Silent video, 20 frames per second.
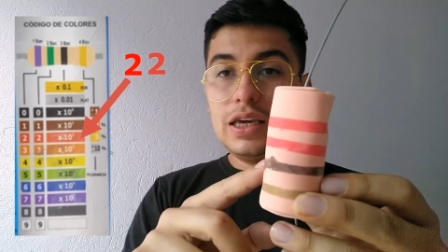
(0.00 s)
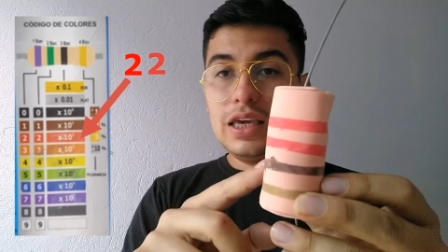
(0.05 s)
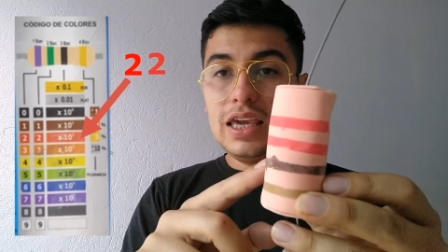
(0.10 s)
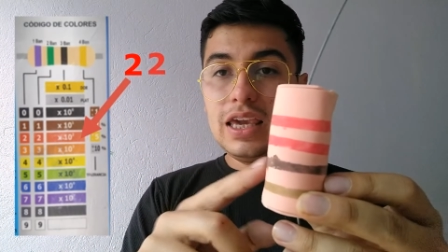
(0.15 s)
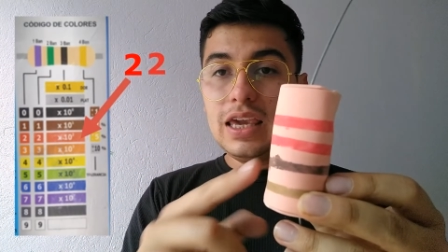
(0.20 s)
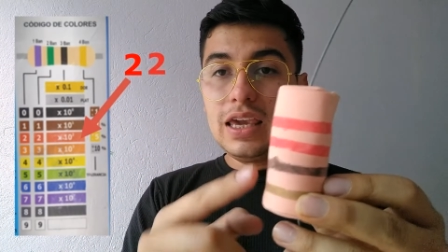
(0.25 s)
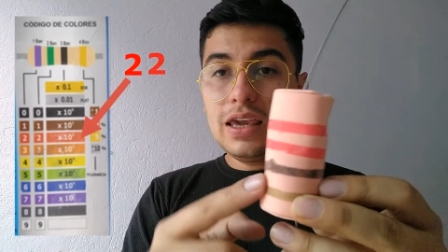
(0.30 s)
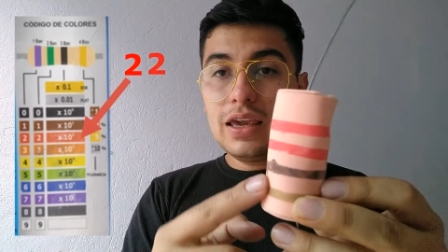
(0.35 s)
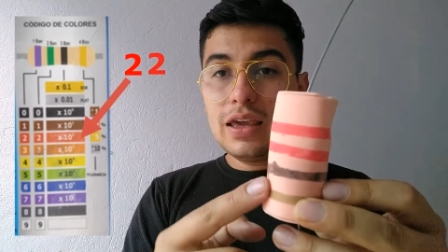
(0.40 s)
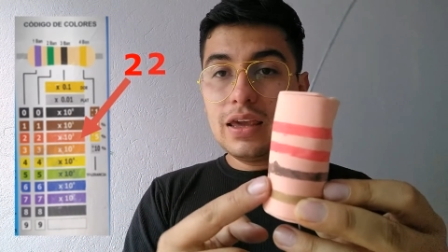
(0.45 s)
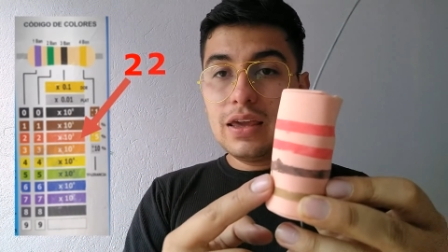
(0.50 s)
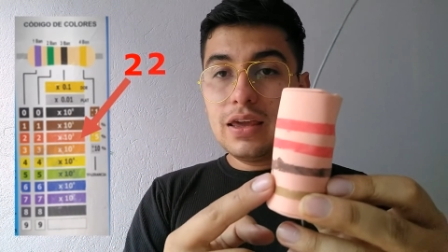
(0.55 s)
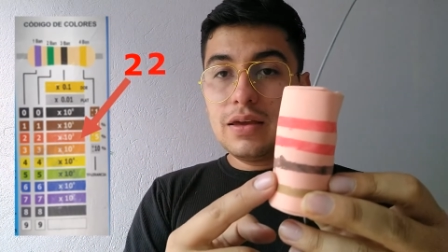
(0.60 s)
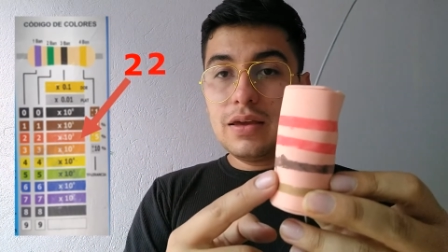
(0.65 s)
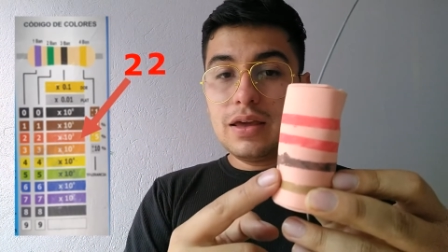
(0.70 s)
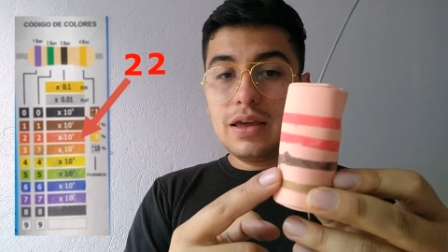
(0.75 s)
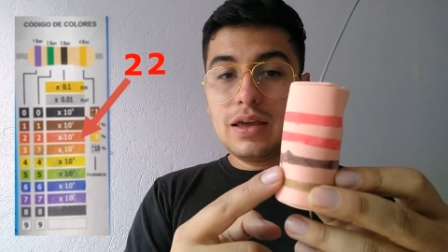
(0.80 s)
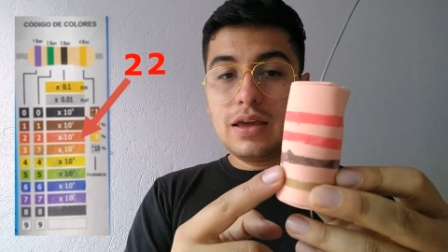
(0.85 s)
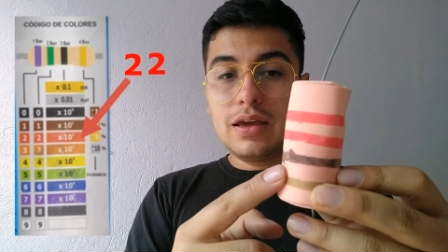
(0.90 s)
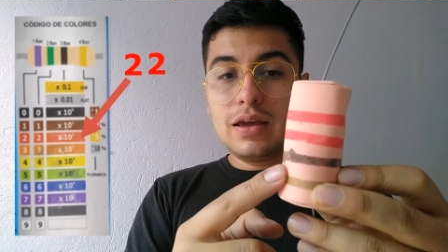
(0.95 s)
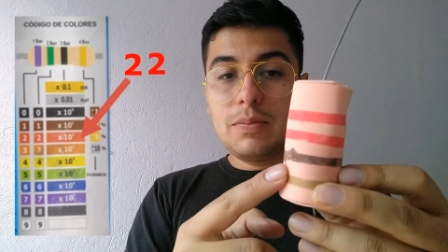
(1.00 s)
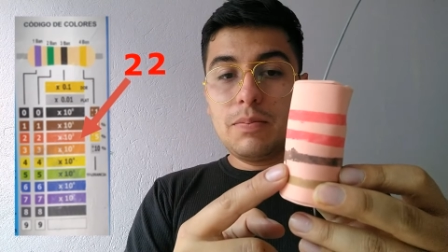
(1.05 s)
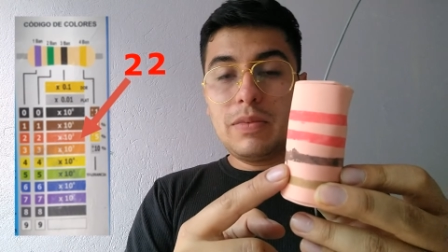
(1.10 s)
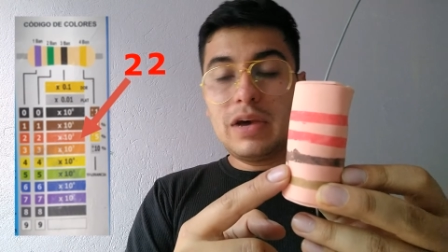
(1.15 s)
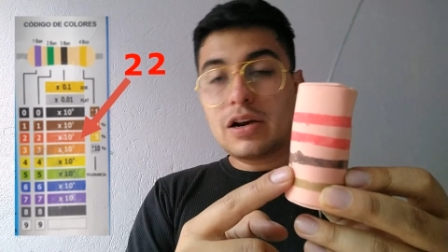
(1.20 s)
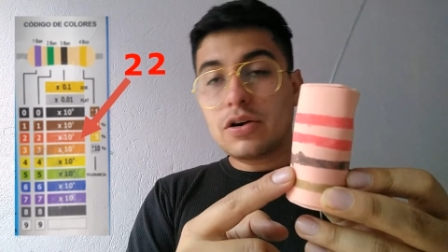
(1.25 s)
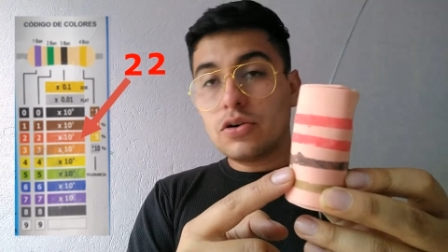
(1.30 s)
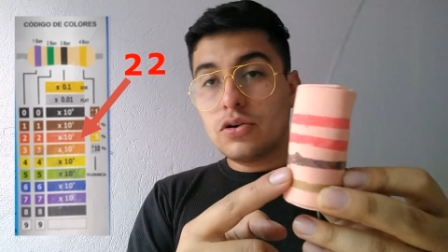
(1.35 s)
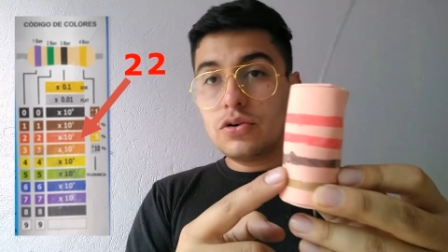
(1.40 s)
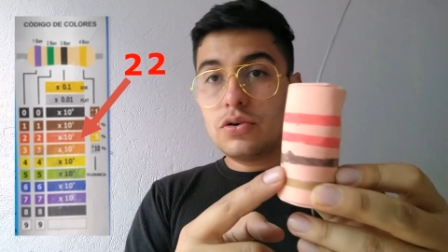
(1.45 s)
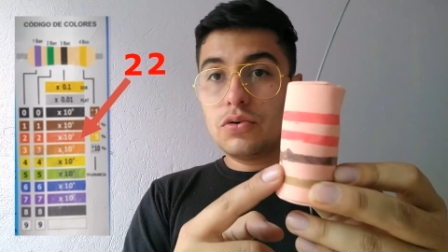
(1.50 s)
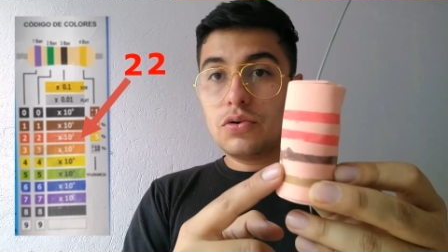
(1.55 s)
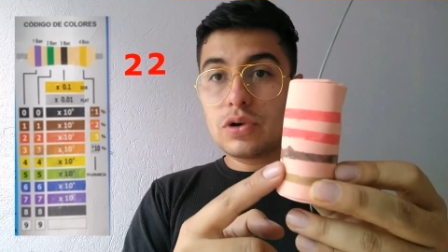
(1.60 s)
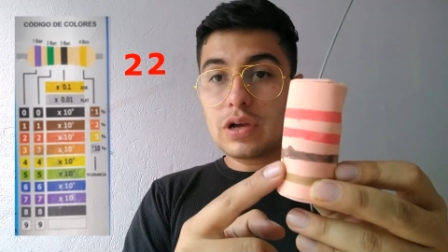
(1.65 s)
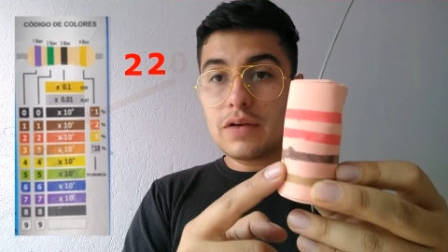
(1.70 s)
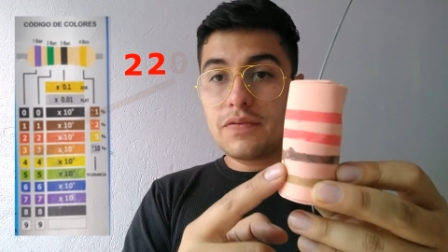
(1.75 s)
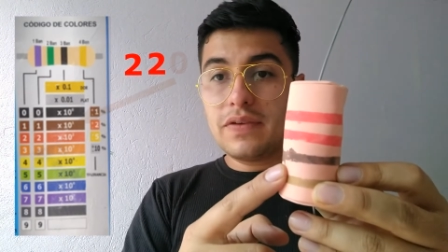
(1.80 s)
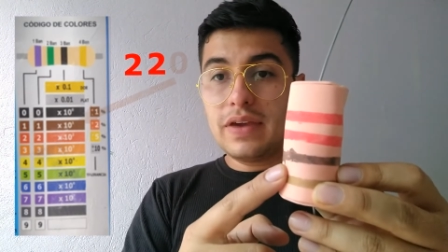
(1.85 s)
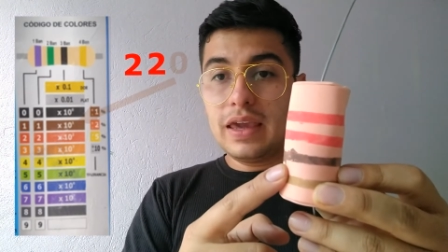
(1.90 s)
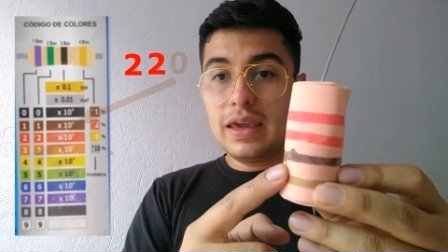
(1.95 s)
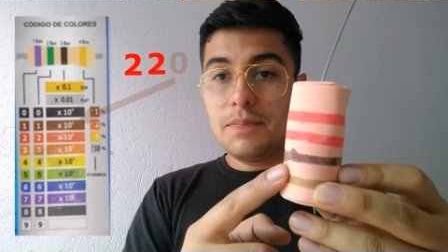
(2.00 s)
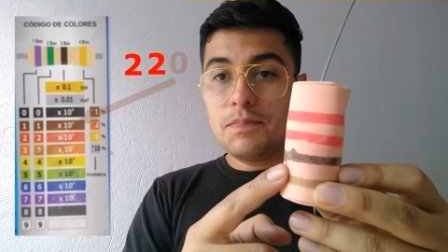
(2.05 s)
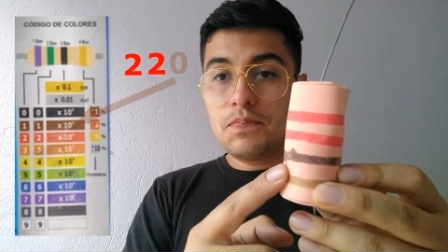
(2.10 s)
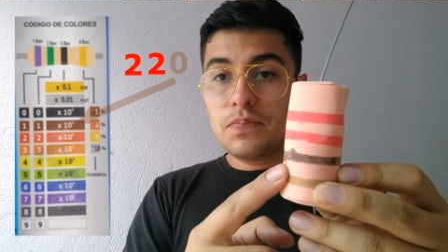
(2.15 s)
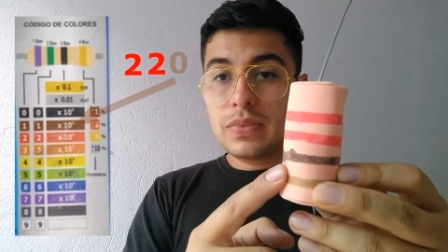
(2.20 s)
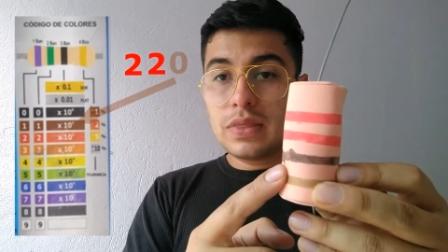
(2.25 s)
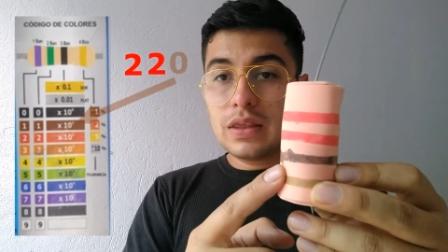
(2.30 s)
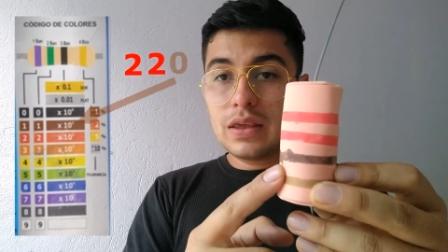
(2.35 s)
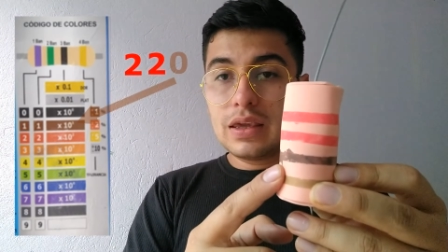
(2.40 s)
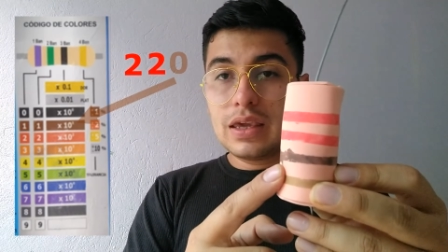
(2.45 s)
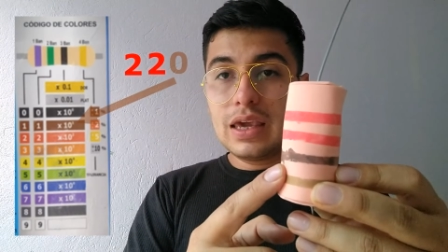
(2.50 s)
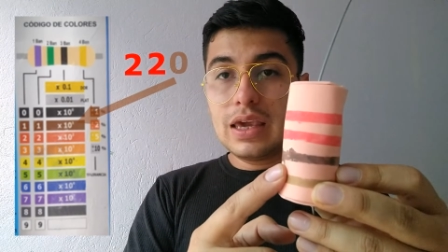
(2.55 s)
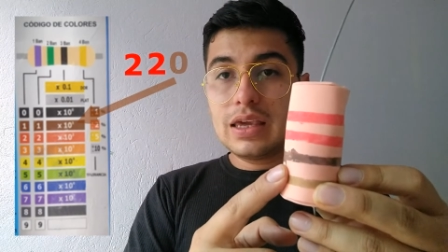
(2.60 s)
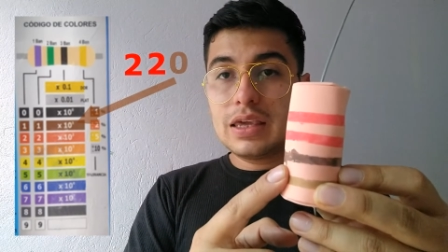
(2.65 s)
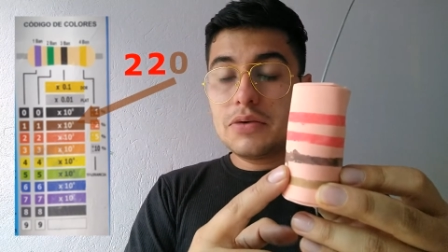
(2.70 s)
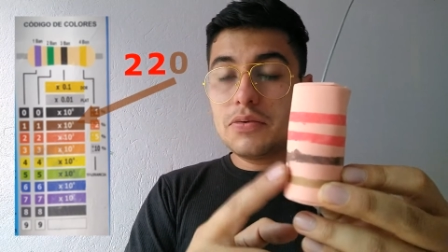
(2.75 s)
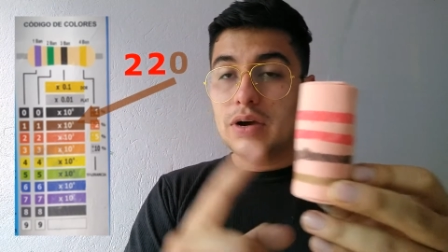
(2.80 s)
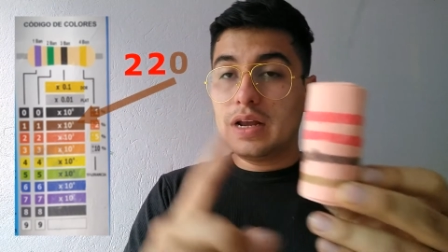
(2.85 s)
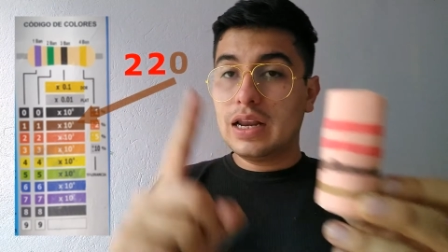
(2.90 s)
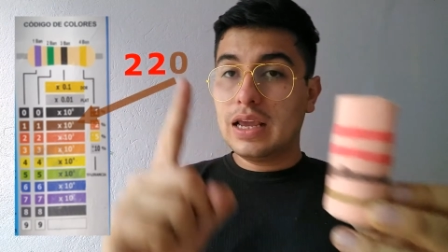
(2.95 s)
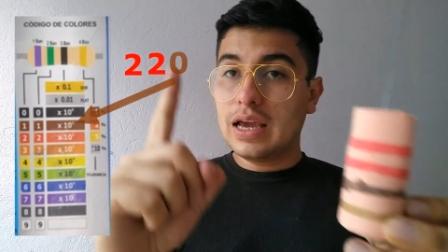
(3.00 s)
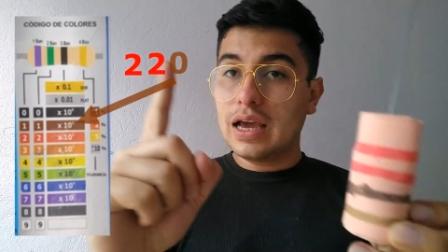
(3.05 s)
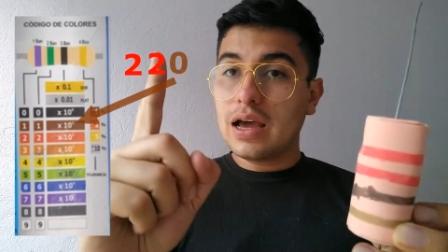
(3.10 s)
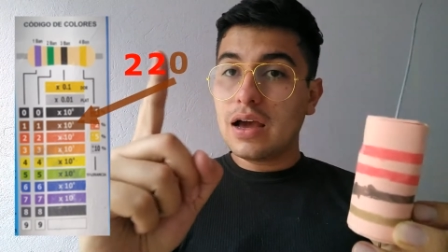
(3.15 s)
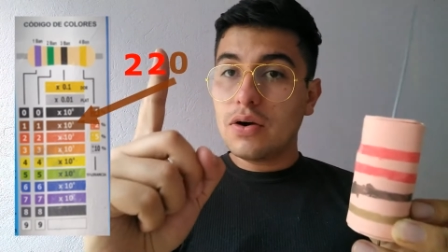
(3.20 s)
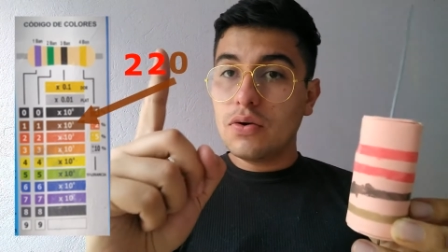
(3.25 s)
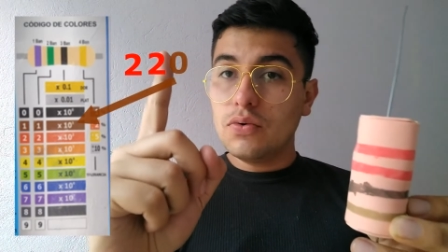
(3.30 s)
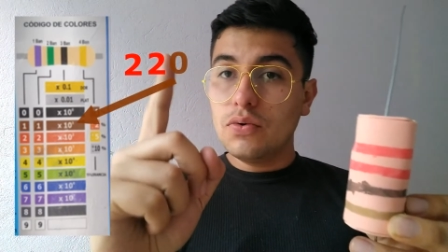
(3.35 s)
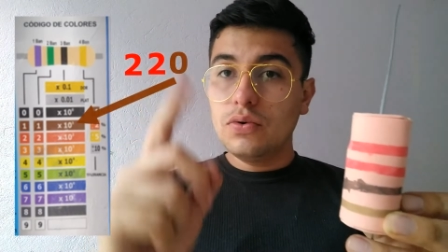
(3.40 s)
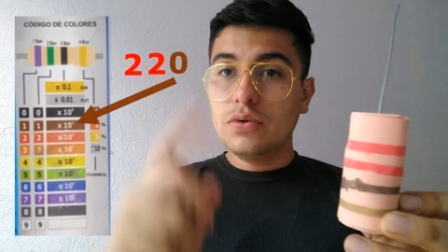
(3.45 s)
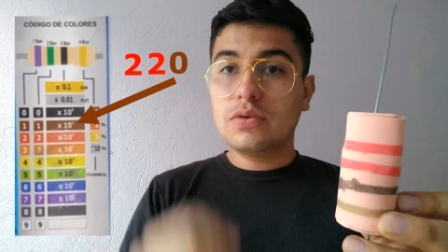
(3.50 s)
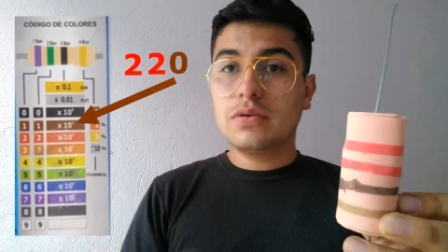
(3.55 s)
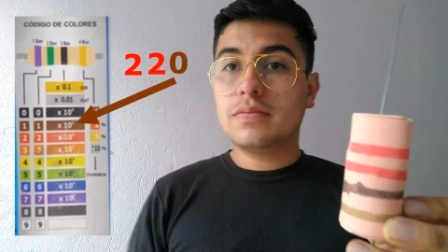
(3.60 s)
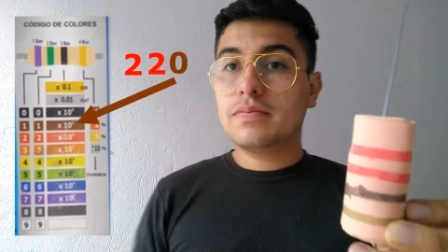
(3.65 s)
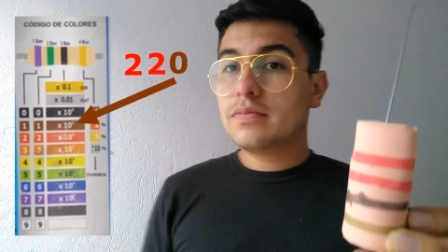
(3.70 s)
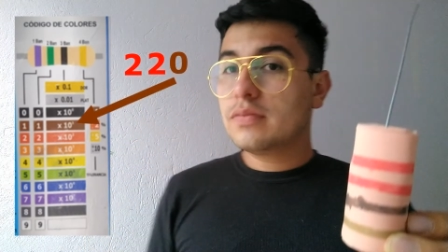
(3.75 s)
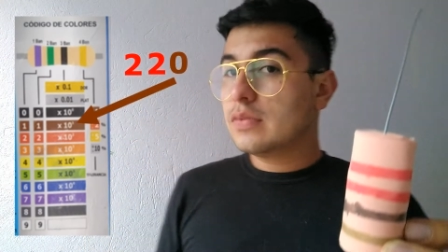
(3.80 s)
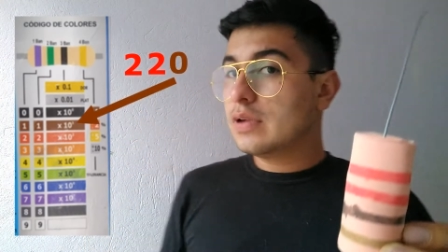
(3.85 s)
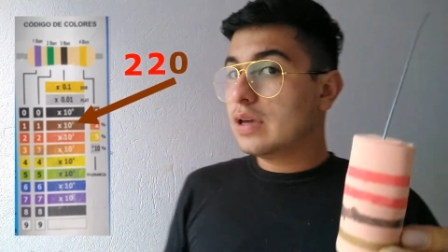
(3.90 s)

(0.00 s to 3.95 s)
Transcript: y marrón o café que equivale a 1.